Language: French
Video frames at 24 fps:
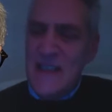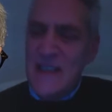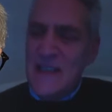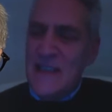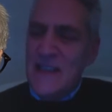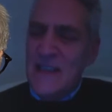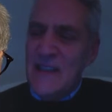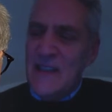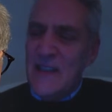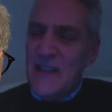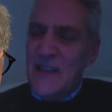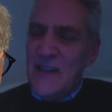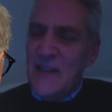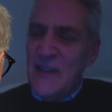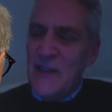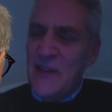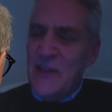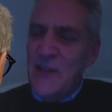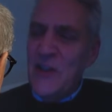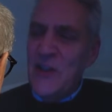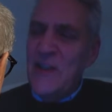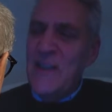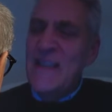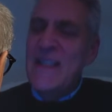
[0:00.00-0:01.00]
euh,
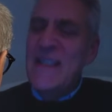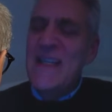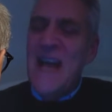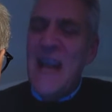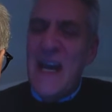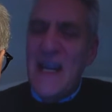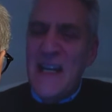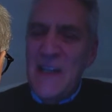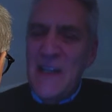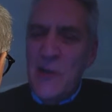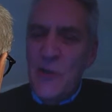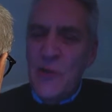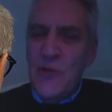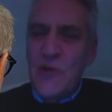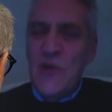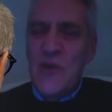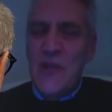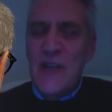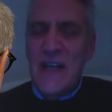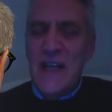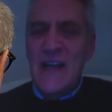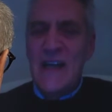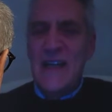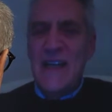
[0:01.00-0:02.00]
Denise Gagnon, du
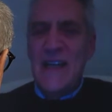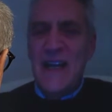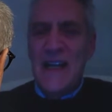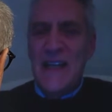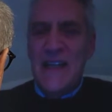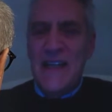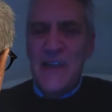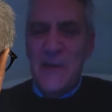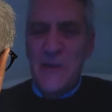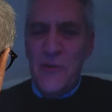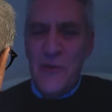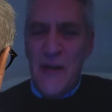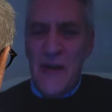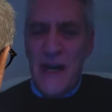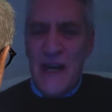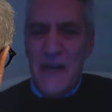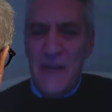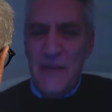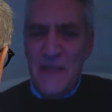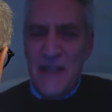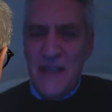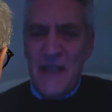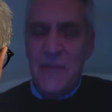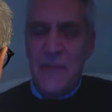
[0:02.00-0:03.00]
clan Gagnon à
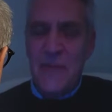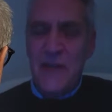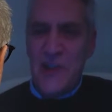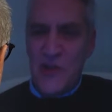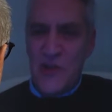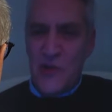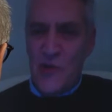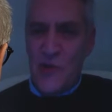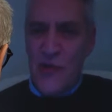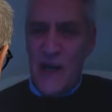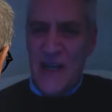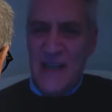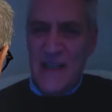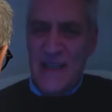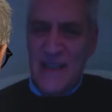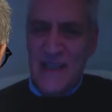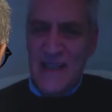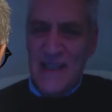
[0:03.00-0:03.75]
Métabetchouane.